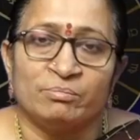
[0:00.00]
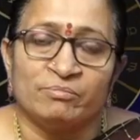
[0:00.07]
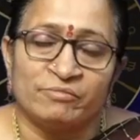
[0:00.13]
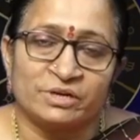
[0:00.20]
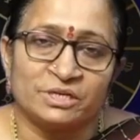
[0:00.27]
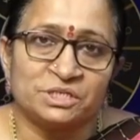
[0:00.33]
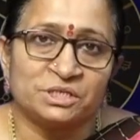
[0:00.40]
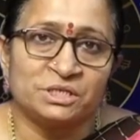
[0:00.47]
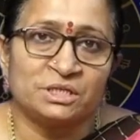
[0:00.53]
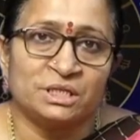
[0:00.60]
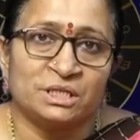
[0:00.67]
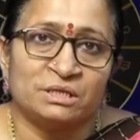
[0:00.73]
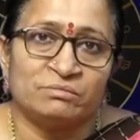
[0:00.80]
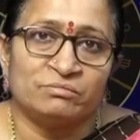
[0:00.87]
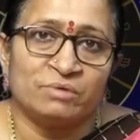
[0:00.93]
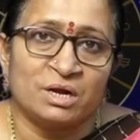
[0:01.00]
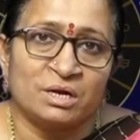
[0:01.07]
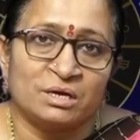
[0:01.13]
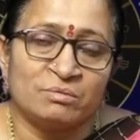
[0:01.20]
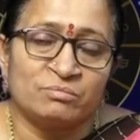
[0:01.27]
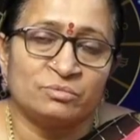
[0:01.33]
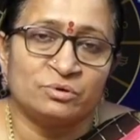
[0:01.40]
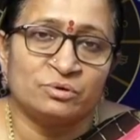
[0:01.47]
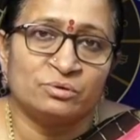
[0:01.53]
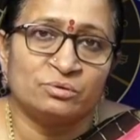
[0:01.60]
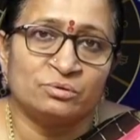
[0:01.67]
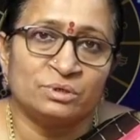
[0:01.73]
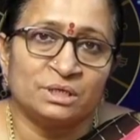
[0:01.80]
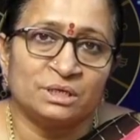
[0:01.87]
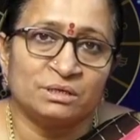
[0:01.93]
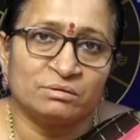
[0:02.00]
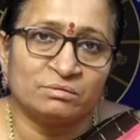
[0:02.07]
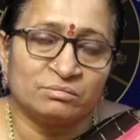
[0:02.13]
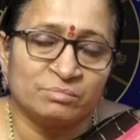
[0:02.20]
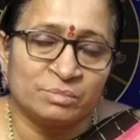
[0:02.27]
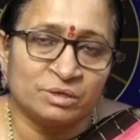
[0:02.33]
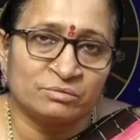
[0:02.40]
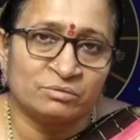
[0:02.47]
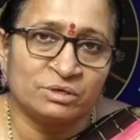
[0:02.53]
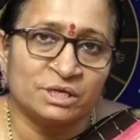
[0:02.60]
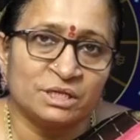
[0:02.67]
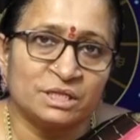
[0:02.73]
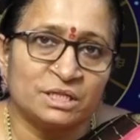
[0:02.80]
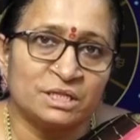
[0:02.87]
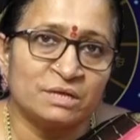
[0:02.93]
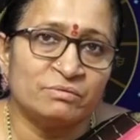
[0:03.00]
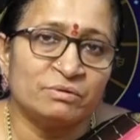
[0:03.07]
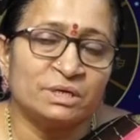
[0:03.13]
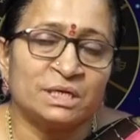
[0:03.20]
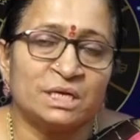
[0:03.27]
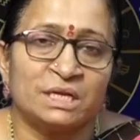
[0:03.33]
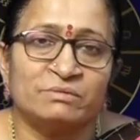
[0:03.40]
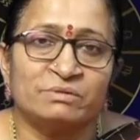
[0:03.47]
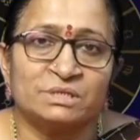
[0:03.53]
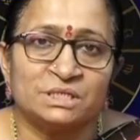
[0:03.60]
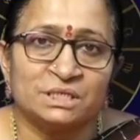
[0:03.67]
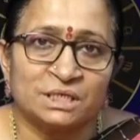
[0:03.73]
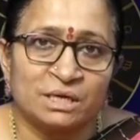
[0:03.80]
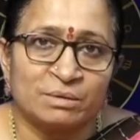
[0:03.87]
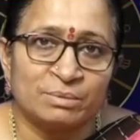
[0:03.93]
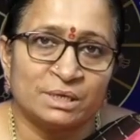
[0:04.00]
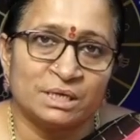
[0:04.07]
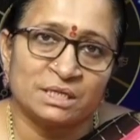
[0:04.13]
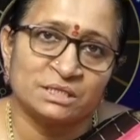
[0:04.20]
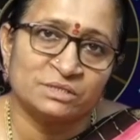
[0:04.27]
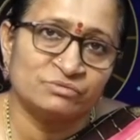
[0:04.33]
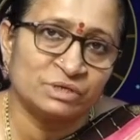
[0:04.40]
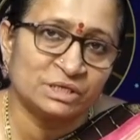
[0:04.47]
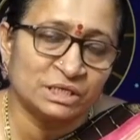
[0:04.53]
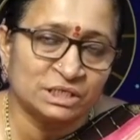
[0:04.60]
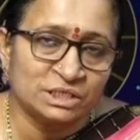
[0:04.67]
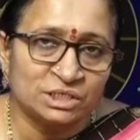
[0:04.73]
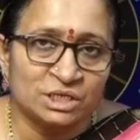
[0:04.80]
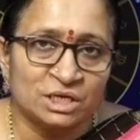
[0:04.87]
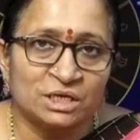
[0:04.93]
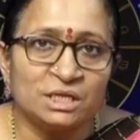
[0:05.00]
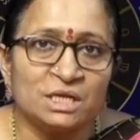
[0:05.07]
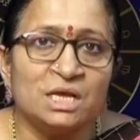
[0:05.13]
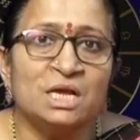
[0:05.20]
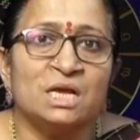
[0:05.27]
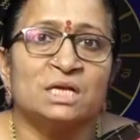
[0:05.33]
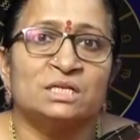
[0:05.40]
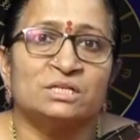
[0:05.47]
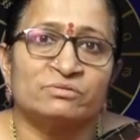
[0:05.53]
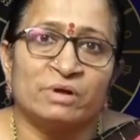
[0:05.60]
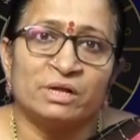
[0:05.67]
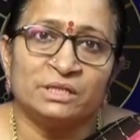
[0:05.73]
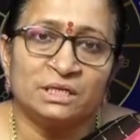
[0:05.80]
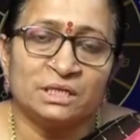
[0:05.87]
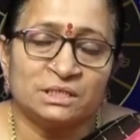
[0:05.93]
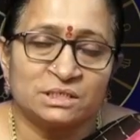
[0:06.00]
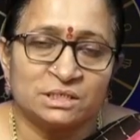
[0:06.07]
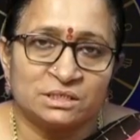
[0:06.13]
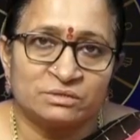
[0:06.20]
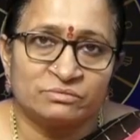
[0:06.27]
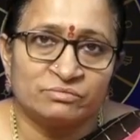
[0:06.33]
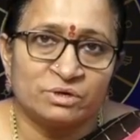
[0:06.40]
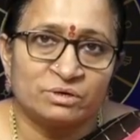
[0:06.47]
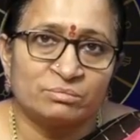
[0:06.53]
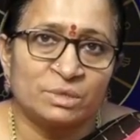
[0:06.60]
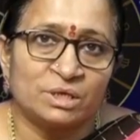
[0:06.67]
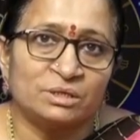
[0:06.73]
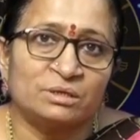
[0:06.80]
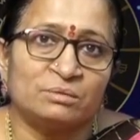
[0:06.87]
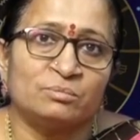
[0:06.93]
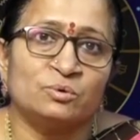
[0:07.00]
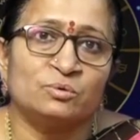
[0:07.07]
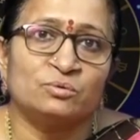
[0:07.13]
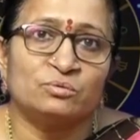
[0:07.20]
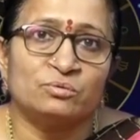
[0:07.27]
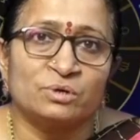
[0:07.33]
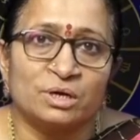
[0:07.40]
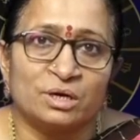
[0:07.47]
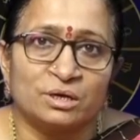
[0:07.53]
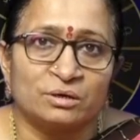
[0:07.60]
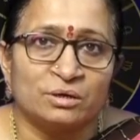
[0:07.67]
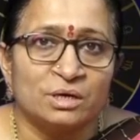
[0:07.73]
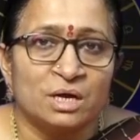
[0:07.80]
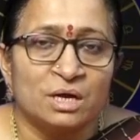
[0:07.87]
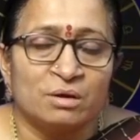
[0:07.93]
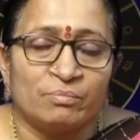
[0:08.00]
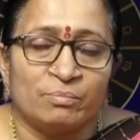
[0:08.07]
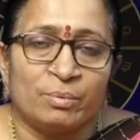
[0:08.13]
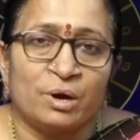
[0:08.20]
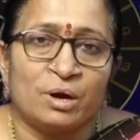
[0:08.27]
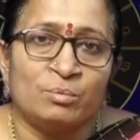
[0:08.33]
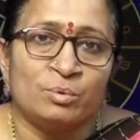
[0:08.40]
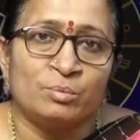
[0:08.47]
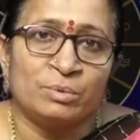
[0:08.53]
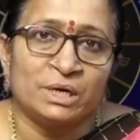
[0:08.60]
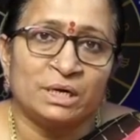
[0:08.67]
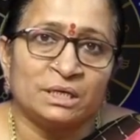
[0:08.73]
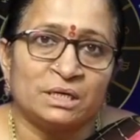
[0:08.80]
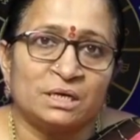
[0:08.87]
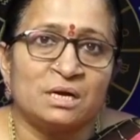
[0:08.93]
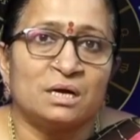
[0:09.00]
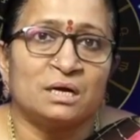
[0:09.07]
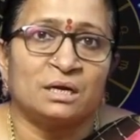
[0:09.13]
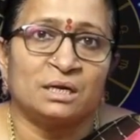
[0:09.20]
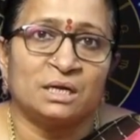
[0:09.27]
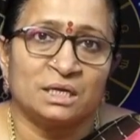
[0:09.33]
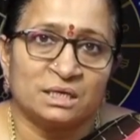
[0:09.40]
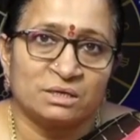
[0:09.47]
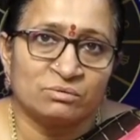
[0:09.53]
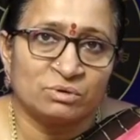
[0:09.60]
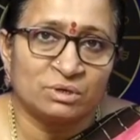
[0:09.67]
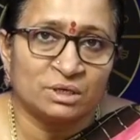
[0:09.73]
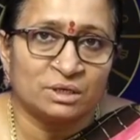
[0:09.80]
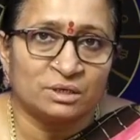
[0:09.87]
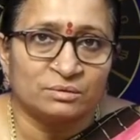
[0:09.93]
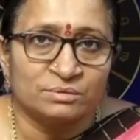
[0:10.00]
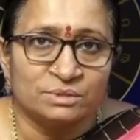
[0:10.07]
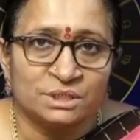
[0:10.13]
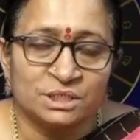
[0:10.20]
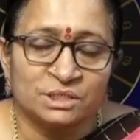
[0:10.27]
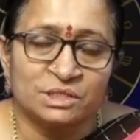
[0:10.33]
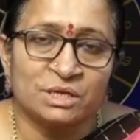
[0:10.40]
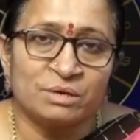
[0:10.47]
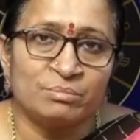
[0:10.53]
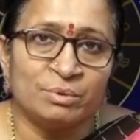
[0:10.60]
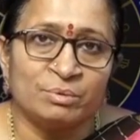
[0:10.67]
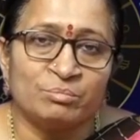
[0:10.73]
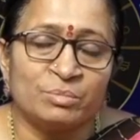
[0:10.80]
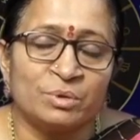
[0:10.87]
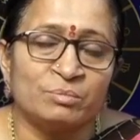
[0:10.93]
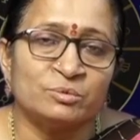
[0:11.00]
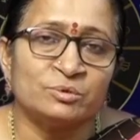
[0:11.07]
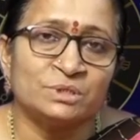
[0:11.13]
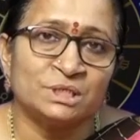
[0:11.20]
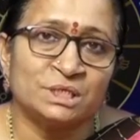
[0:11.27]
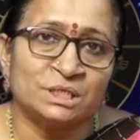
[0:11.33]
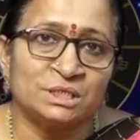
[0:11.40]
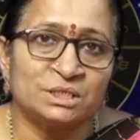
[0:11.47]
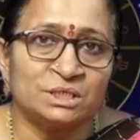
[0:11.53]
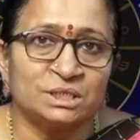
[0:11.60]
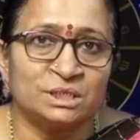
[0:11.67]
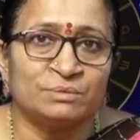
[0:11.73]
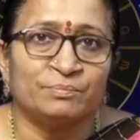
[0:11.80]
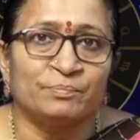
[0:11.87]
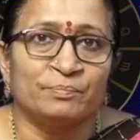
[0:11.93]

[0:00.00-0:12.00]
ఫ్రెష్గా దే అన్నం వండుకొని మీరు వండింది దేవునికి నైవేద్యంగా పెట్టది స్వీకరించాలి స్వాతి నక్షత్రం వారు మాత్రము ఒక పాము పడగ అలాగే ఒక చంద్రబింబము చేయించి